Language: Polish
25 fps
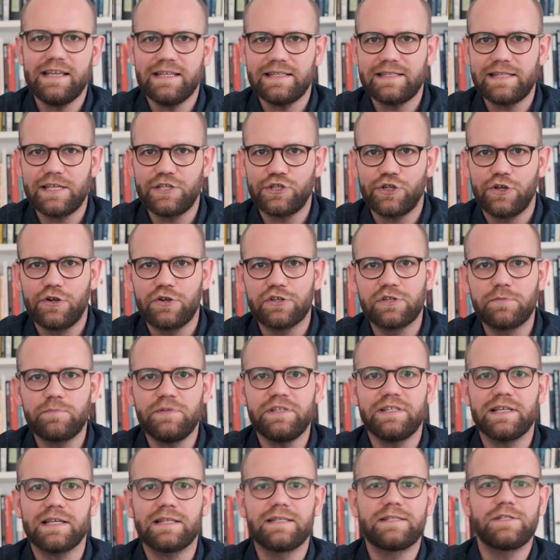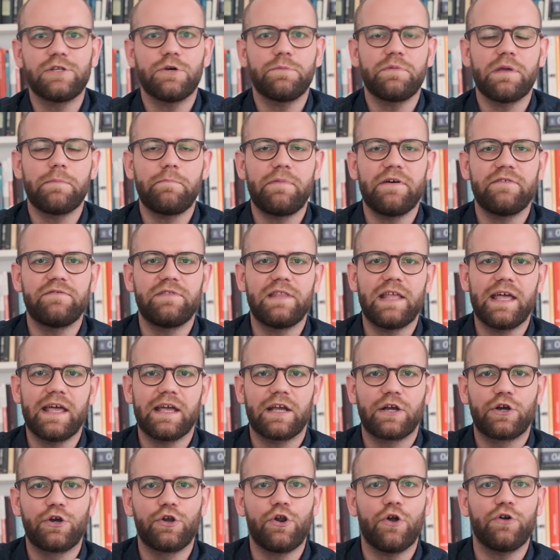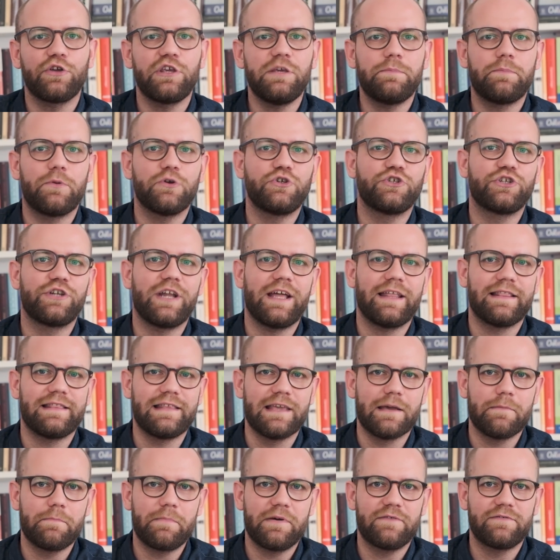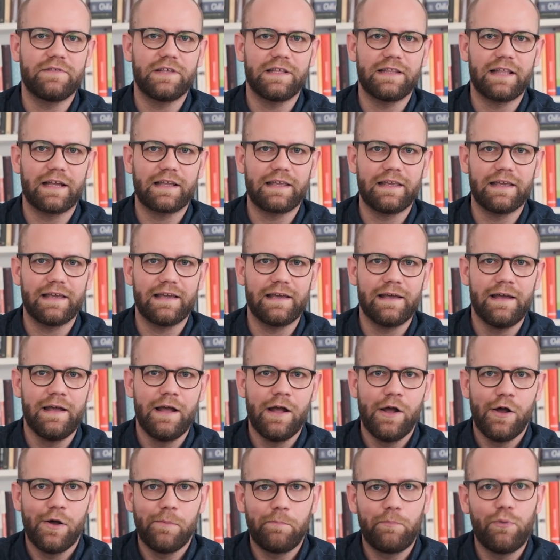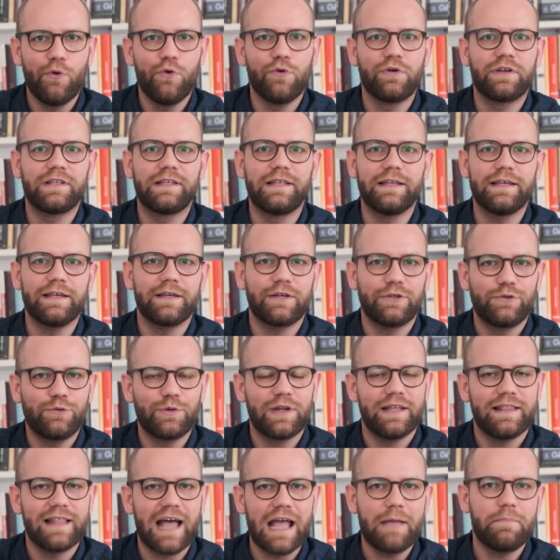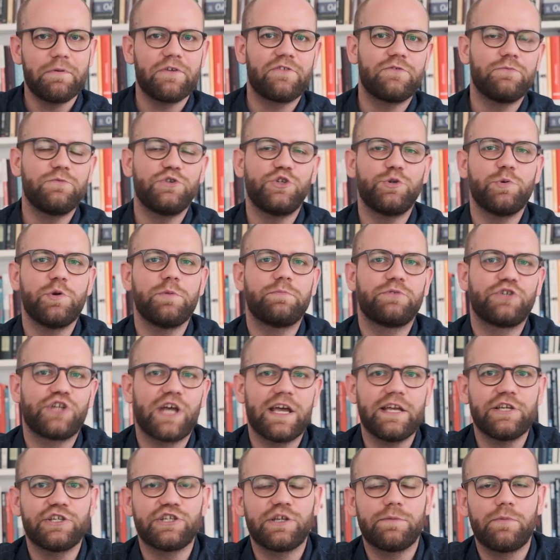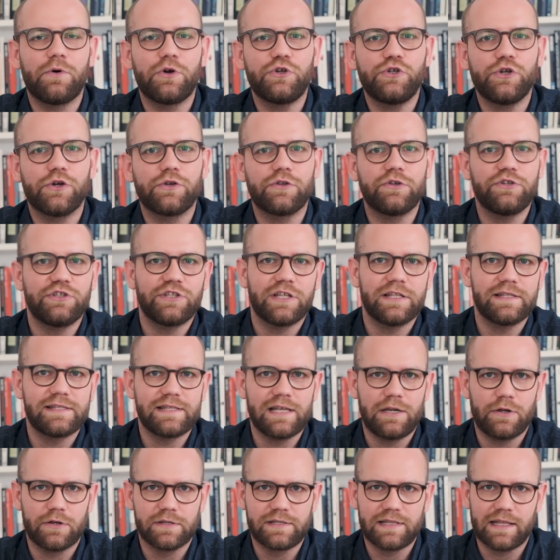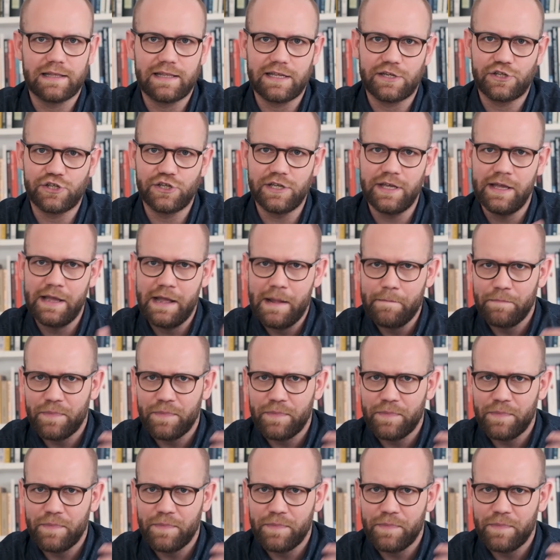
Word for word: jest też rozpisać sobie pewne kroki pośrednie, pewne takie punkty, które najpierw musimy przejść, żeby osiągnąć ten cel ostateczny.